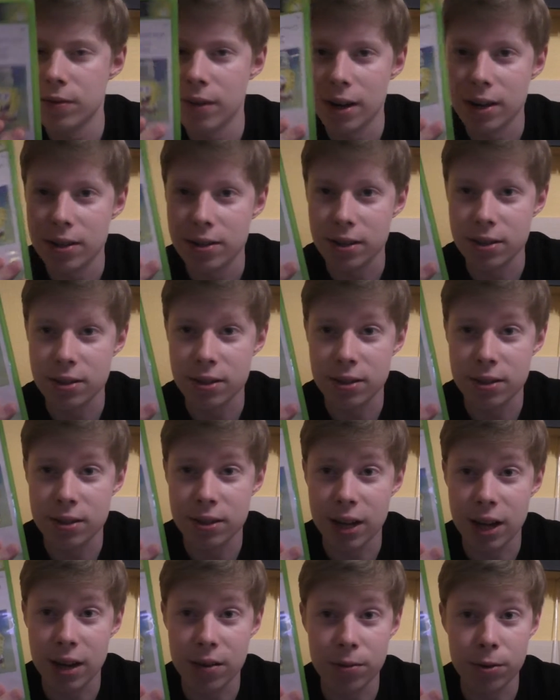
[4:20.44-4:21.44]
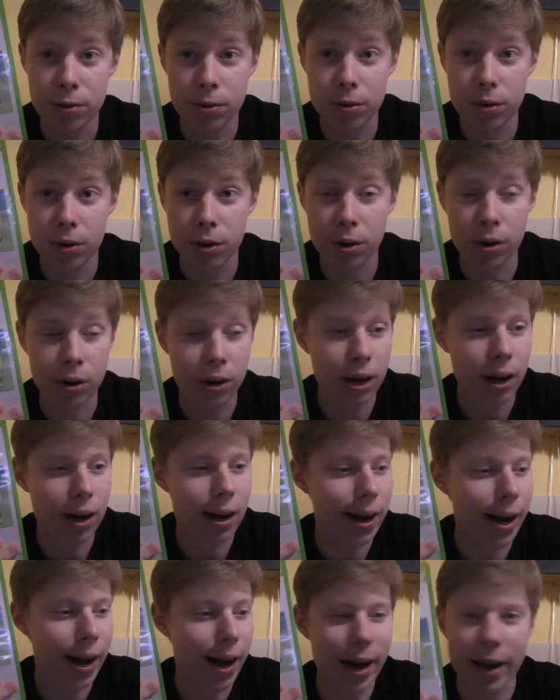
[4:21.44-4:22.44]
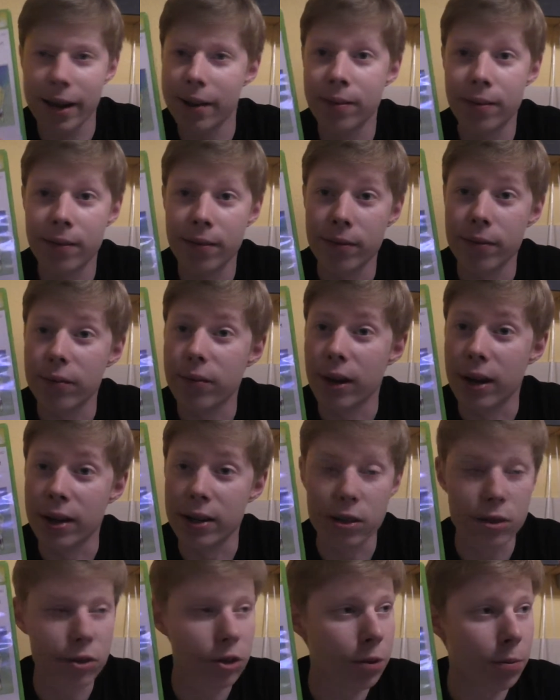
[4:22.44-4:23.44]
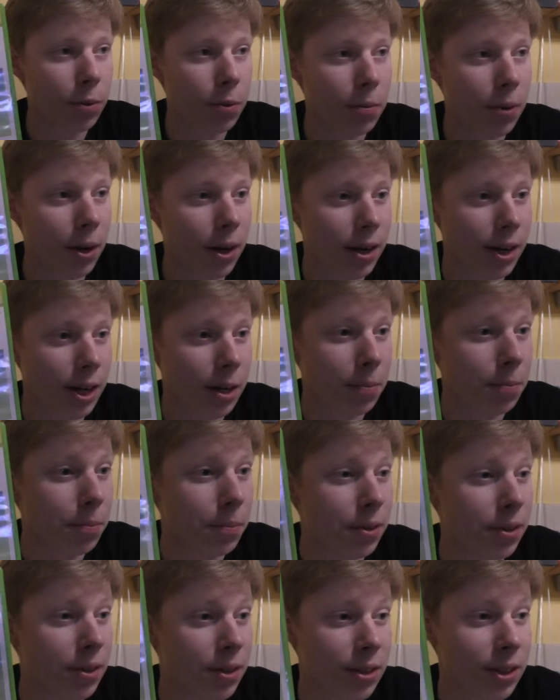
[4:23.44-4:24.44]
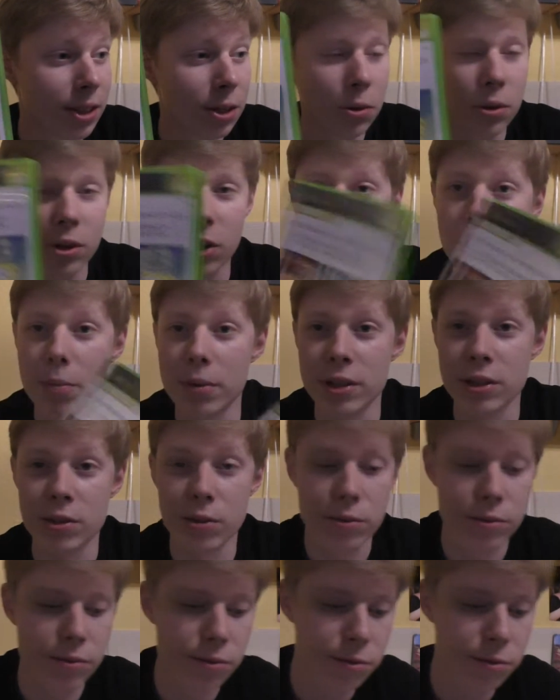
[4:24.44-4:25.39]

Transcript: weiß, dass es davon noch ein weiteres Doppelpack gibt mit Die Unglaublichen und